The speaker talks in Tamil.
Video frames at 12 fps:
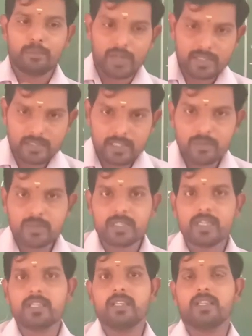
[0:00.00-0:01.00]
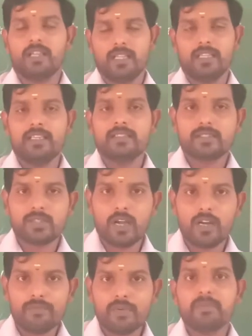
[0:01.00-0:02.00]
பாசிட்டிவ் சார்ஜ் இருந்தால் அதாவது இட்
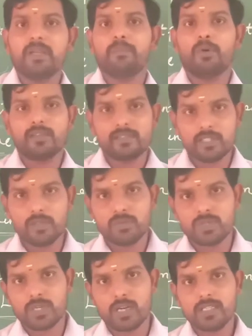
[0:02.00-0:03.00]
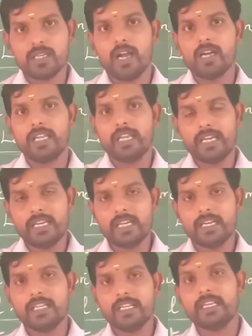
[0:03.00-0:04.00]
ஸ்டார்ட் ஃப்ரம் த பாசிட்டிவ் சார்ஜ் அண்ட் எண்ட்
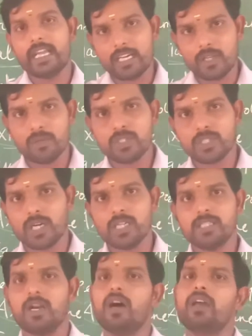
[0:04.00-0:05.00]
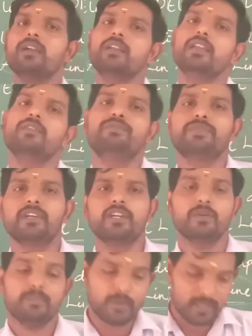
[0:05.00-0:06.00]
அட் நெகட்டிவ் சார்ஜ் ஆர் அட்
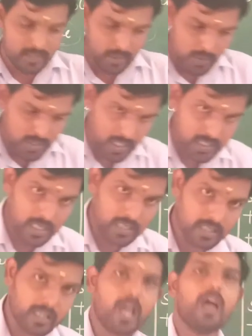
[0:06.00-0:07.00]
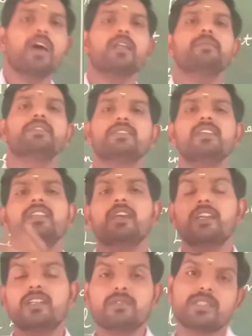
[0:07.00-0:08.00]
இன்ஃபினிட்டி பாசிட்டிவ் சார்ஜிலேருந்து தான் ஆரம்பித்து
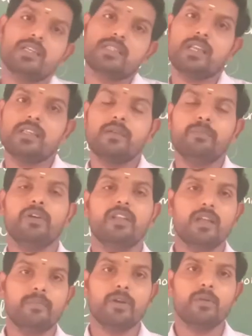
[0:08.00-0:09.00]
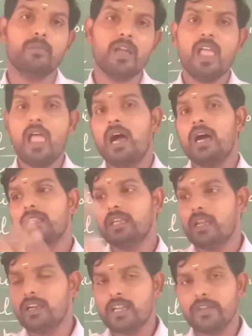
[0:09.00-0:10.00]
நெகட்டிவ் சார்ஜில் தான் போய்ட்டு என்ன பண்ணுமா அந்த
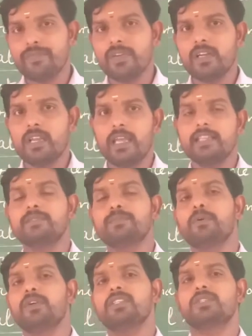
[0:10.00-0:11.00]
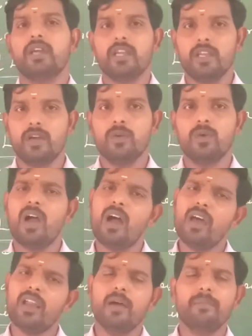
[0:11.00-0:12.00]
எலக்ட்ரிக் ஃபீல்டு லைன்ஸ் போய் ஜாயின் ஆகும்
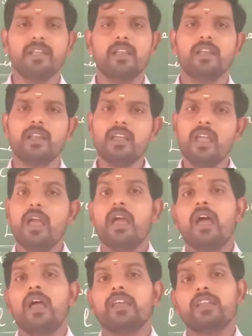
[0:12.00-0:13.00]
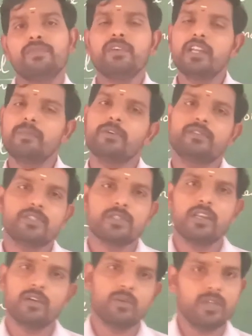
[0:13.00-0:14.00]
ஆர் அப்படி இல்லைனா இன்ஃபினிட்டி
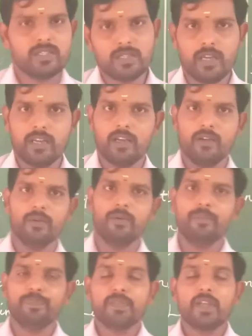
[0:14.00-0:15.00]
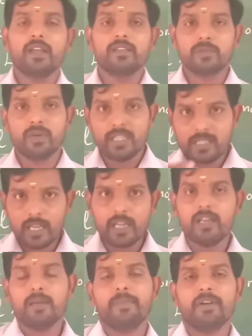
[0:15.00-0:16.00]
பொசிஷனில் கூட ஜாயின் ஆகும் ஸோ இதில்
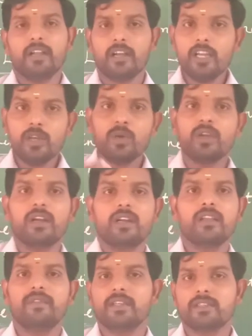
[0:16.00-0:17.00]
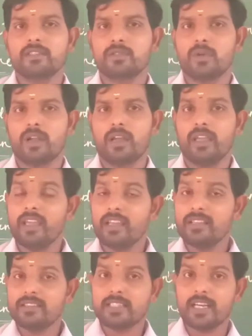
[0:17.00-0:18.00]
என்ன பண்ணுறாங்க இன்னொரு கண்டினியூவேஷன் சொல்கிறாங்க
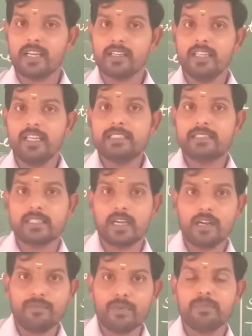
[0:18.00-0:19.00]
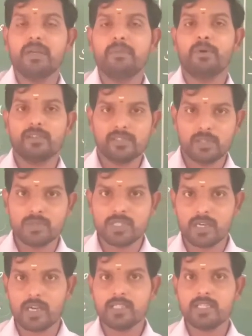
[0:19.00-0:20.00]
எங்கேருந்து ஸ்டார்ட் ஆகுது இட் ஸ்டார்ட் ஃப்ரம் த பாசிட்டிவ்
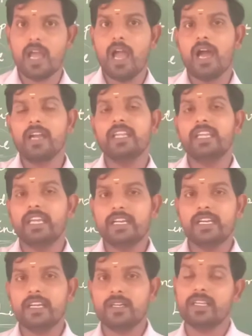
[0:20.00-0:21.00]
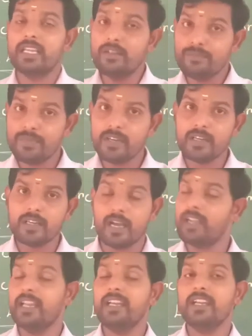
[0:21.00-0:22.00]
சார்ஜ் அண்ட் எண்ட் அட் இன்ஃபினிட்
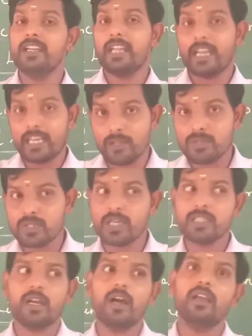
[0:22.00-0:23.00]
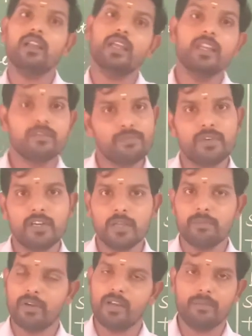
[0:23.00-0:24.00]
எண்ட் அட் நெகட்டிவ் சார்ஜ் ஆர் இன்ஃபினிட்டி
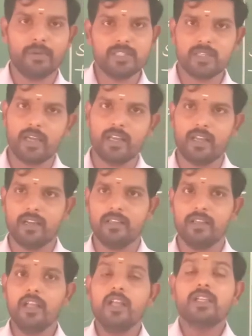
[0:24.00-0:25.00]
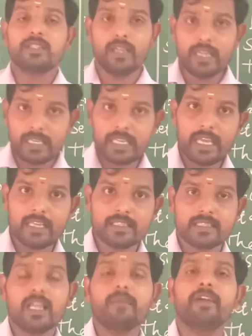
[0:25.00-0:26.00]
பாயிண்டில் போய் ஜாயின் ஆகுது ஸோ இன்
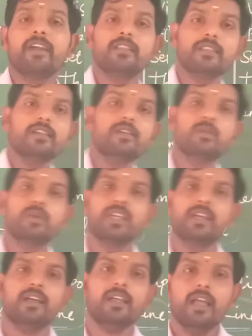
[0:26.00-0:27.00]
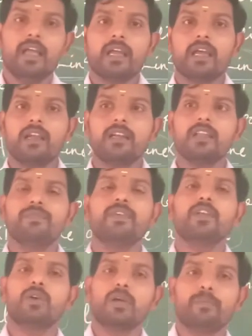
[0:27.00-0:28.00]
கேஸ் நாம் எடுக்கக்கூடிய எலக்ட்ரிக்
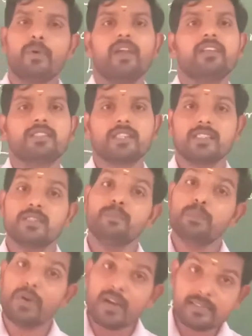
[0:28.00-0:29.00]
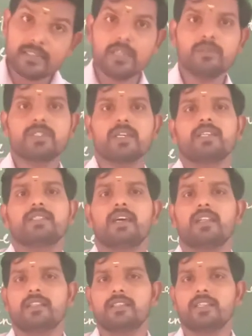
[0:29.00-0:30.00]
ஃபீல்டோட பாயிண்ட் சார்ஜ் பாசிட்டிவ் சார்ஜாக
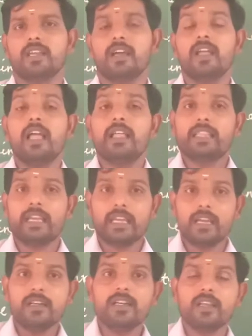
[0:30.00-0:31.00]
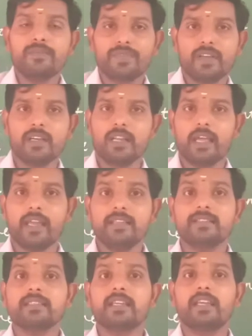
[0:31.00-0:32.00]
இருந்துச்சுன்னா த எலக்ட்ரிக் ஃபீல்டு
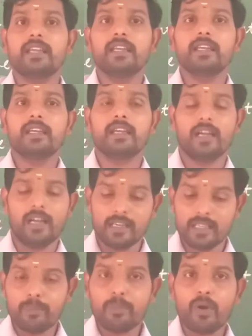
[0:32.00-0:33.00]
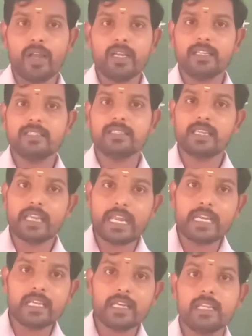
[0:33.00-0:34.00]
லைன்ஸ் அட் த பாயிண்ட் இஸ்
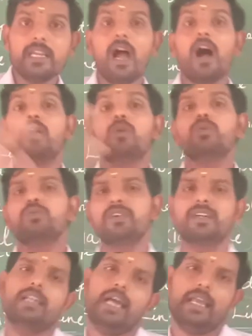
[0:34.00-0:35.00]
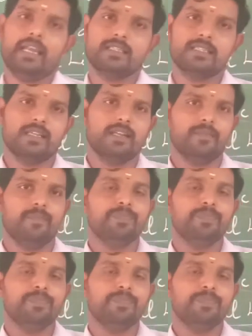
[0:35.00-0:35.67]
ரேடியலி அவுட்வர்ட் டைரக்ஷன்